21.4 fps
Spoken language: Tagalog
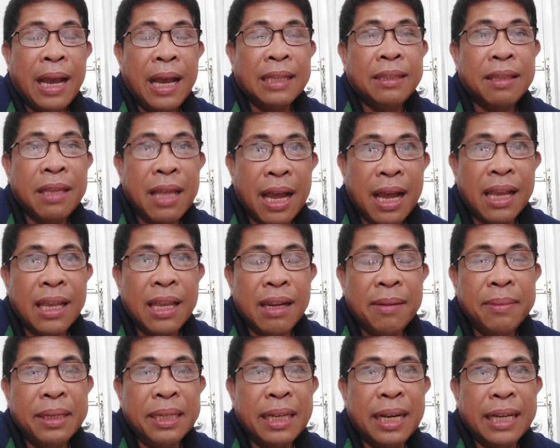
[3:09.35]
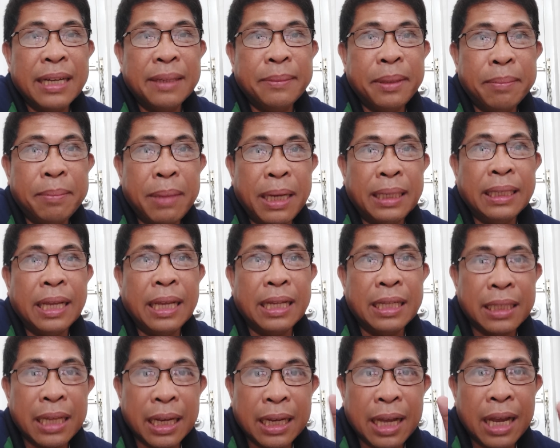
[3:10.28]
At dahil mga
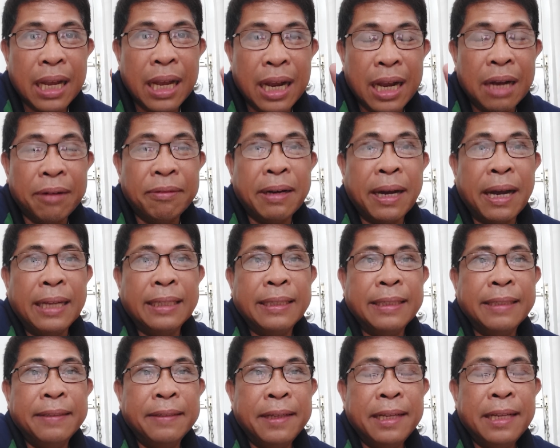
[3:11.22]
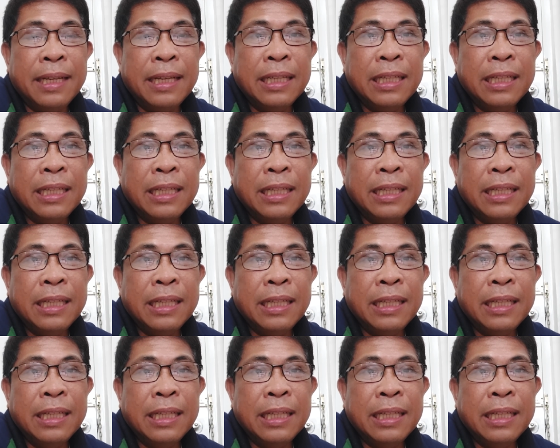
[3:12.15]
kababayan sa kagagawan